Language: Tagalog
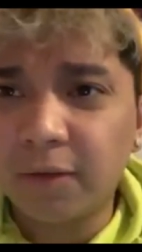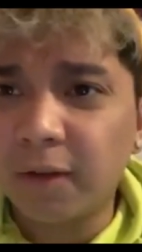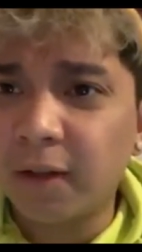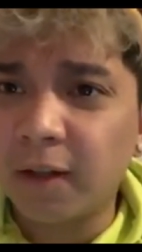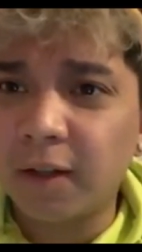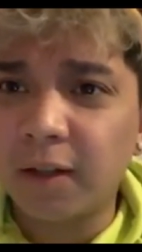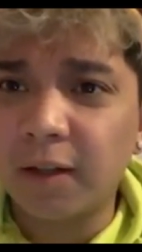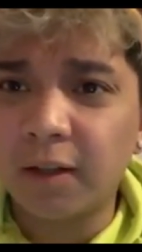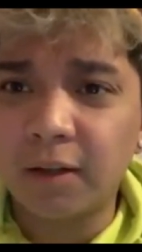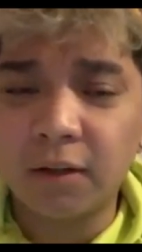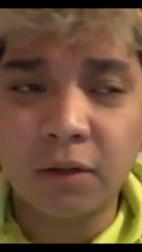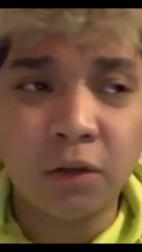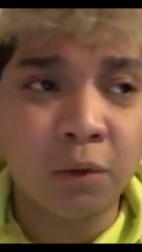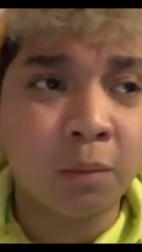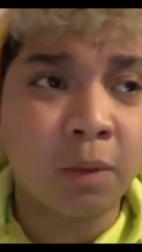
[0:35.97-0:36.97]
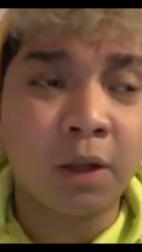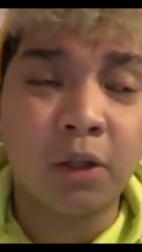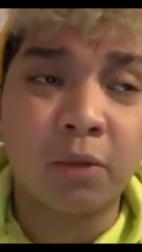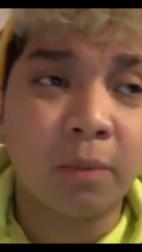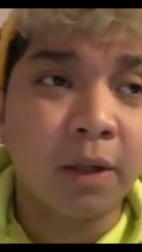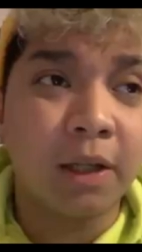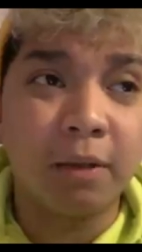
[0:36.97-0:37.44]
and yung
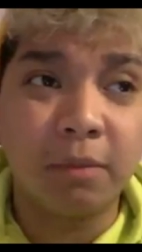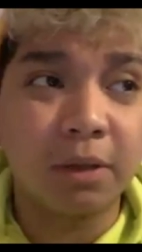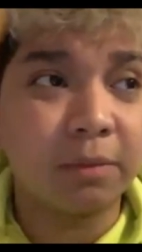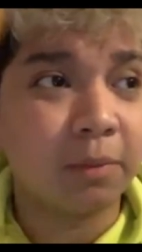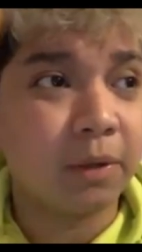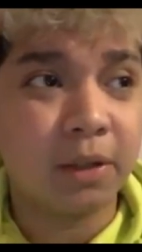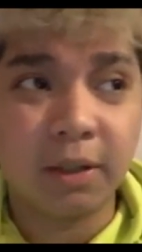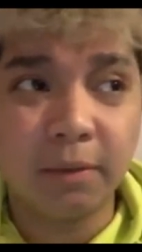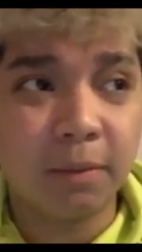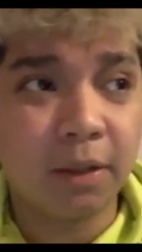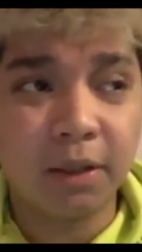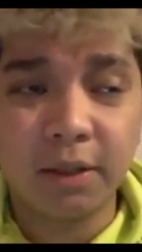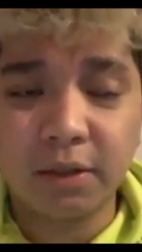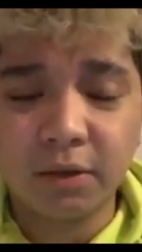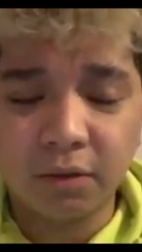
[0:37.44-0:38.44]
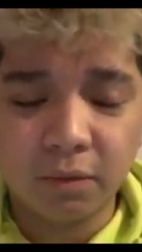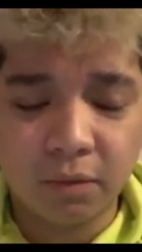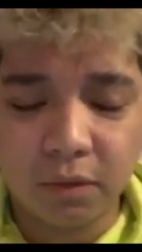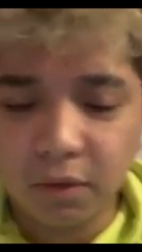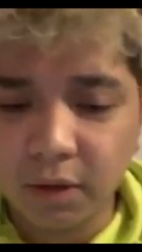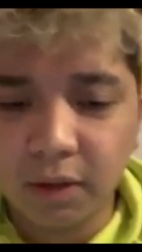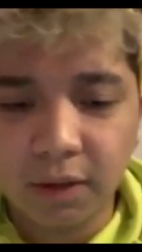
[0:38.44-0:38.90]
mga lumalabas pa na ibang issue,
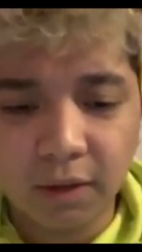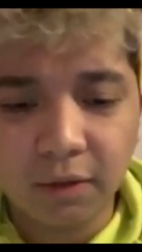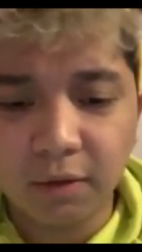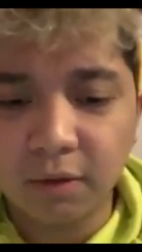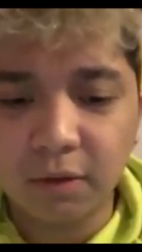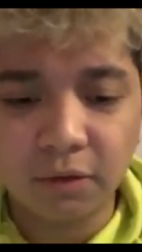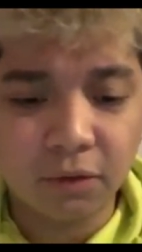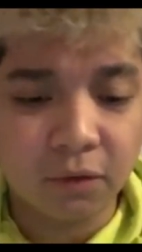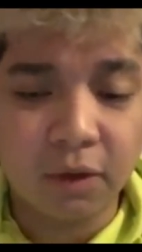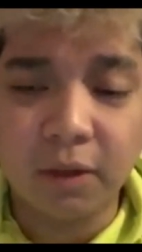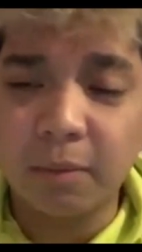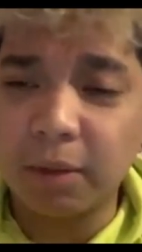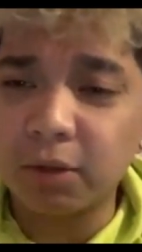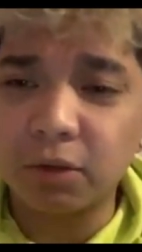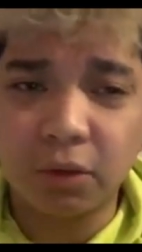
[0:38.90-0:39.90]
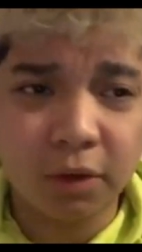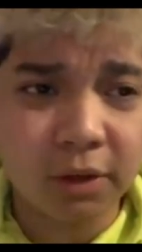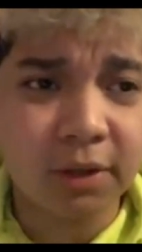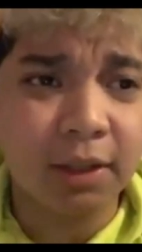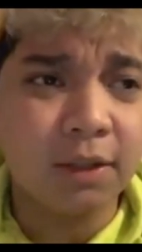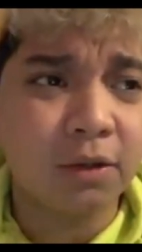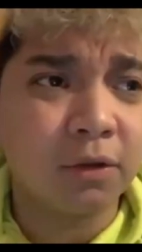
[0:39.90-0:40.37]
okay? Gusto ko lang mag-sorry
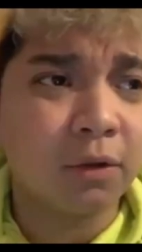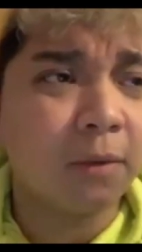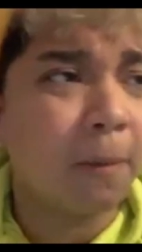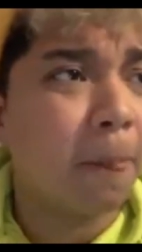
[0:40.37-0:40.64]
sa inyo.